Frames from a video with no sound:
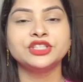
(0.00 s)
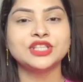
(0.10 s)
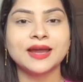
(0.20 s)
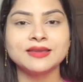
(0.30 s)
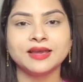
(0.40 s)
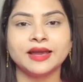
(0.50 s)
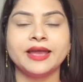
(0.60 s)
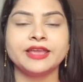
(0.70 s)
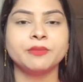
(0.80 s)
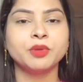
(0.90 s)
झाइयाँ
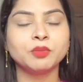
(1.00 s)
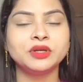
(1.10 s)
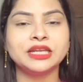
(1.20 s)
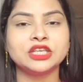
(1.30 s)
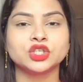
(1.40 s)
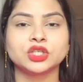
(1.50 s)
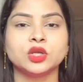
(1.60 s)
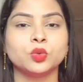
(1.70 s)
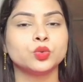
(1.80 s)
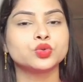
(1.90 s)
हैं या पिगमेंटेशन है
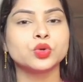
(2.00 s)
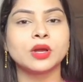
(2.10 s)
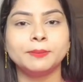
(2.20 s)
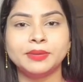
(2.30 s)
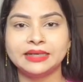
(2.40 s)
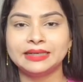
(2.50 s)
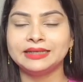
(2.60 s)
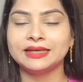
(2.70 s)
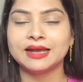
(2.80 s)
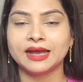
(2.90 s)
उसको
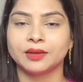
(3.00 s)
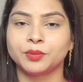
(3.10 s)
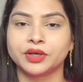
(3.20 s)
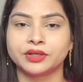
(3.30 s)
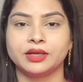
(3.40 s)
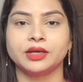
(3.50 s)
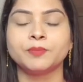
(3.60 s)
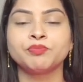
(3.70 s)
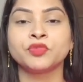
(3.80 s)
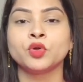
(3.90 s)
कम्प्लीटली गायब कर देगा
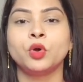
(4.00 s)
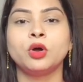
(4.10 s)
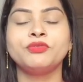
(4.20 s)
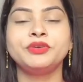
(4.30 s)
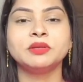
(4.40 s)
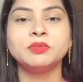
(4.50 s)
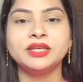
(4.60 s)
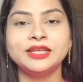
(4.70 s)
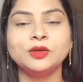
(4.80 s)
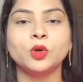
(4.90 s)
और विटामिन
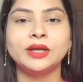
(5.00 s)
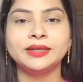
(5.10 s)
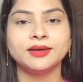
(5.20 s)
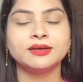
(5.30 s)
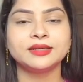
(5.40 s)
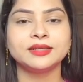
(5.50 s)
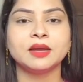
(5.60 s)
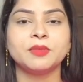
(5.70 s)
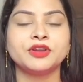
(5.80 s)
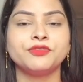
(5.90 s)
ई ऑयल क्या करता है
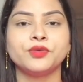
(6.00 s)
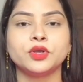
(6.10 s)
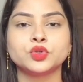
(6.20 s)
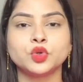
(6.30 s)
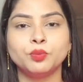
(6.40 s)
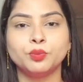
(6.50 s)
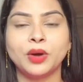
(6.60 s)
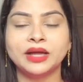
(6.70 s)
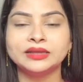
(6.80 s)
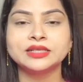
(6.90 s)
हमारे फेस को
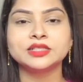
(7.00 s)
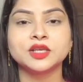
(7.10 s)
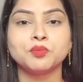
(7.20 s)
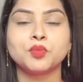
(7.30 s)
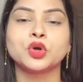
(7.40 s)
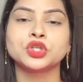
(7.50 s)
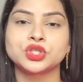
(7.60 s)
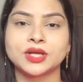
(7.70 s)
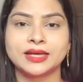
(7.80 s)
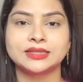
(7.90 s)
अंदर से
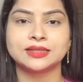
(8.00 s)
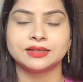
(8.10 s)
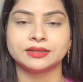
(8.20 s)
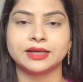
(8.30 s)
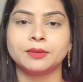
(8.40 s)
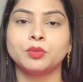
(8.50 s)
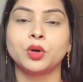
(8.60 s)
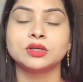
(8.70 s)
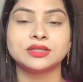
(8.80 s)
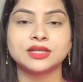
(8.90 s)
मॉइस्चराइज करता है
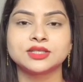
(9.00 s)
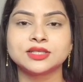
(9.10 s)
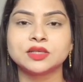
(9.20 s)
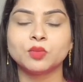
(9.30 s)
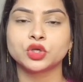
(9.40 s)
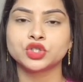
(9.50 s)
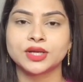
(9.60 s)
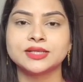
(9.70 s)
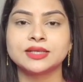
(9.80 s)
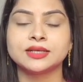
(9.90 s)
बहुत ज़्यादा अच्छे से
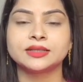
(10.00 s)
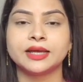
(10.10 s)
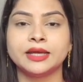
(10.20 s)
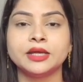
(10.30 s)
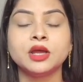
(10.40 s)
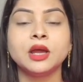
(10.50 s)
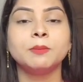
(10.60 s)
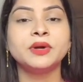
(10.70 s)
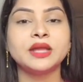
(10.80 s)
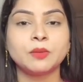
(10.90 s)
मॉइस्चराइज करता है
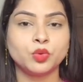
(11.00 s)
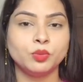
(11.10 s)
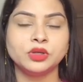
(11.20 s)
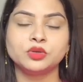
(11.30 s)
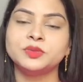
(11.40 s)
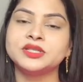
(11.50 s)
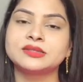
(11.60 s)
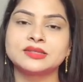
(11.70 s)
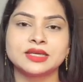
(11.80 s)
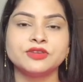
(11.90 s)
बट आपको बिल्कुल भी
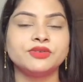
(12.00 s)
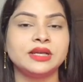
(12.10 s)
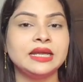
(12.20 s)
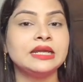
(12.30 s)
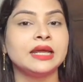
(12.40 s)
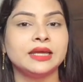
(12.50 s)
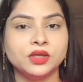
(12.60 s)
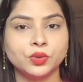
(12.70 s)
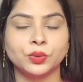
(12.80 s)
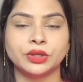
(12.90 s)
स्टिकी फीलिंग
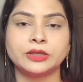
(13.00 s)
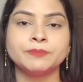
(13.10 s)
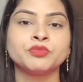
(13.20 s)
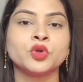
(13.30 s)
नहीं होगी